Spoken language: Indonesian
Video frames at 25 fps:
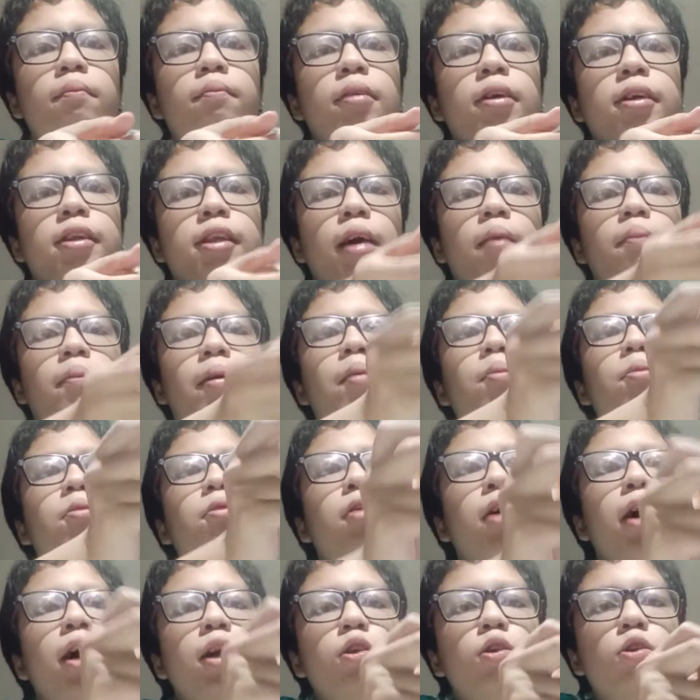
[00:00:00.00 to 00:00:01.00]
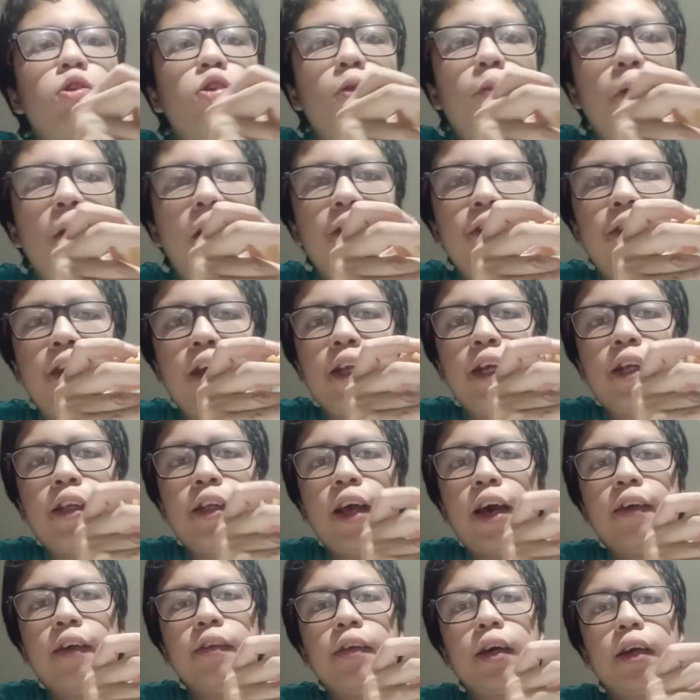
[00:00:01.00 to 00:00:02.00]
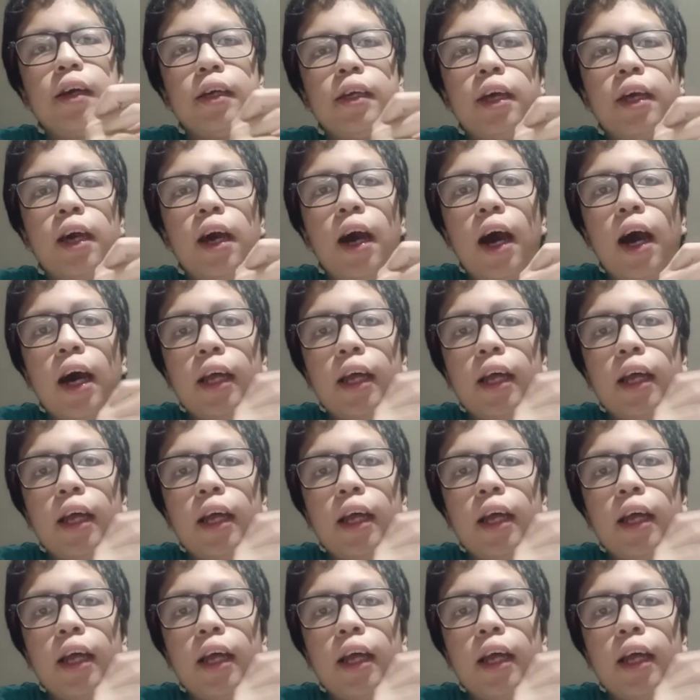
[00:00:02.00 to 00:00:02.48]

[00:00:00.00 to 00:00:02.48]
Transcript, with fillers: Pertama buka tutup hand sanitizernya.